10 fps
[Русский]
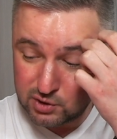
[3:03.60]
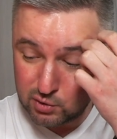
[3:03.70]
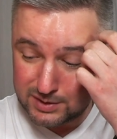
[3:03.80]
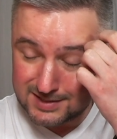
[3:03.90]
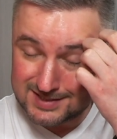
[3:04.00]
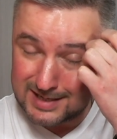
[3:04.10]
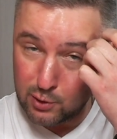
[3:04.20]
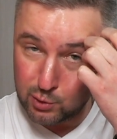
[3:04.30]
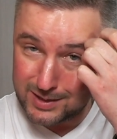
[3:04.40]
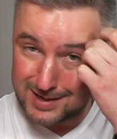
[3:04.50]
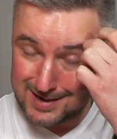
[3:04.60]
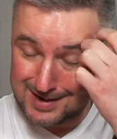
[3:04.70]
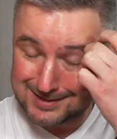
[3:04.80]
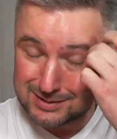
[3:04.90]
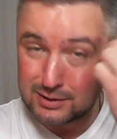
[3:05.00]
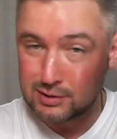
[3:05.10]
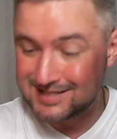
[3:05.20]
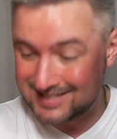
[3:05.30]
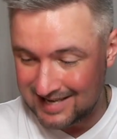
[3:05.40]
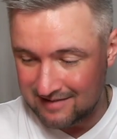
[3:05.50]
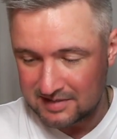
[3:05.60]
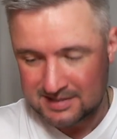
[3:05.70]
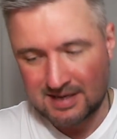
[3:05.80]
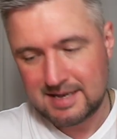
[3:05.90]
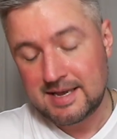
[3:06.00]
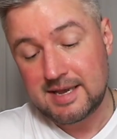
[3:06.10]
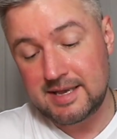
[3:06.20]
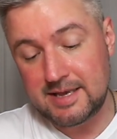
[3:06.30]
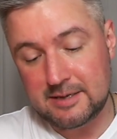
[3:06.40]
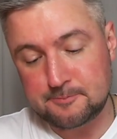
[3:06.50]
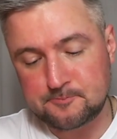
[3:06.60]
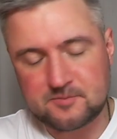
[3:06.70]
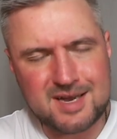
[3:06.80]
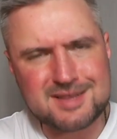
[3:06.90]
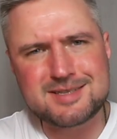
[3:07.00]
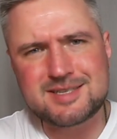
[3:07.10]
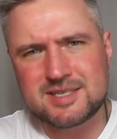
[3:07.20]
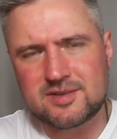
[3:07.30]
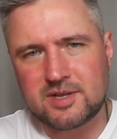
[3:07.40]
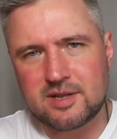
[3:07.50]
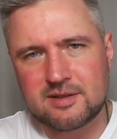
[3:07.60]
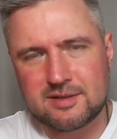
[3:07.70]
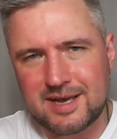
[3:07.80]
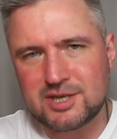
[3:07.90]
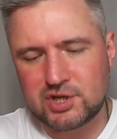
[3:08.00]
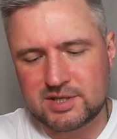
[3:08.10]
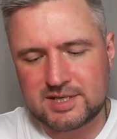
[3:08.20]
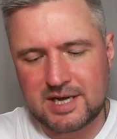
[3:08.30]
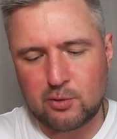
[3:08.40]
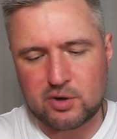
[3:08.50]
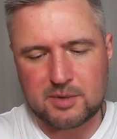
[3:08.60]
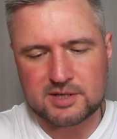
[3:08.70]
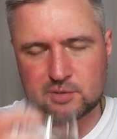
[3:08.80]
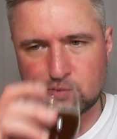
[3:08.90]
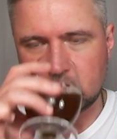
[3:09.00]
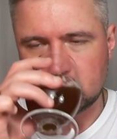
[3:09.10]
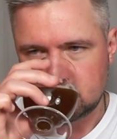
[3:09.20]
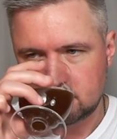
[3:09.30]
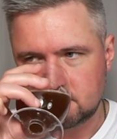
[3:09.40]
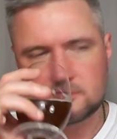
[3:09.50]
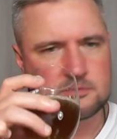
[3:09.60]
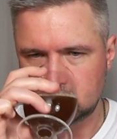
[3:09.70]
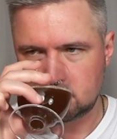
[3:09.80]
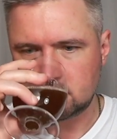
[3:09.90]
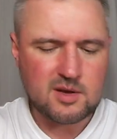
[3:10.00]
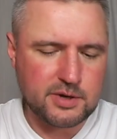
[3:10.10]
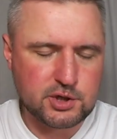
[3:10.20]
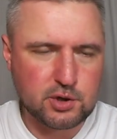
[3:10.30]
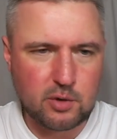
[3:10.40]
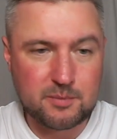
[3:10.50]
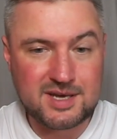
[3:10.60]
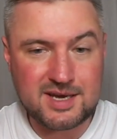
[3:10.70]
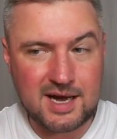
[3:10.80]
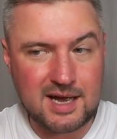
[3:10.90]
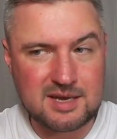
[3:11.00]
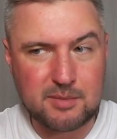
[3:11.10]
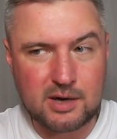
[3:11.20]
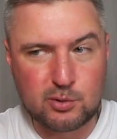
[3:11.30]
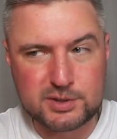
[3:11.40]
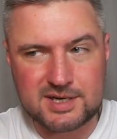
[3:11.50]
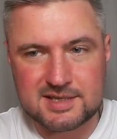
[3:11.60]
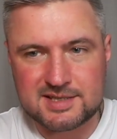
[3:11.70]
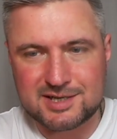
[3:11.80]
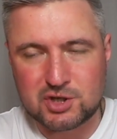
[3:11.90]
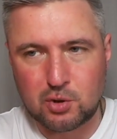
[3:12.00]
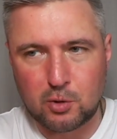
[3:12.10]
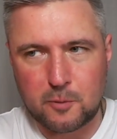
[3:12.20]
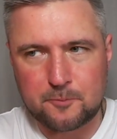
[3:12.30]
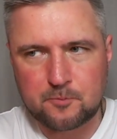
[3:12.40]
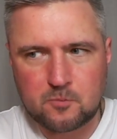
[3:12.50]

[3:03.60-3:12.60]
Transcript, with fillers: что это Саур Эль 9. И это действительно тащит Сауром отсюда. Причем я не могу сказать, что